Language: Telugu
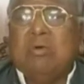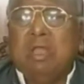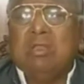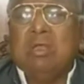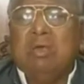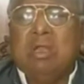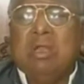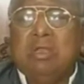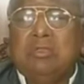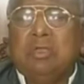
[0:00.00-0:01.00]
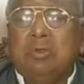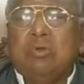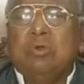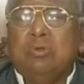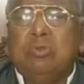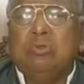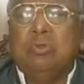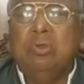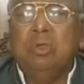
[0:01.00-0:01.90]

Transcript: వాతావరణాన్ని చెడగొట్టొద్దు